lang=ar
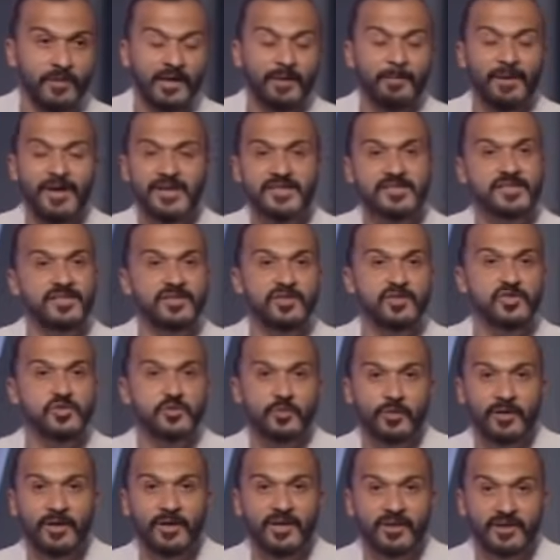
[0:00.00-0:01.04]
يا جماعه السن
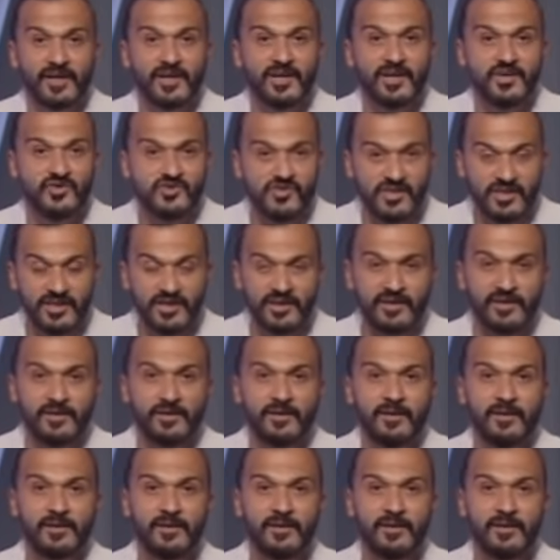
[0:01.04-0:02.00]
الصغير ده الناشئين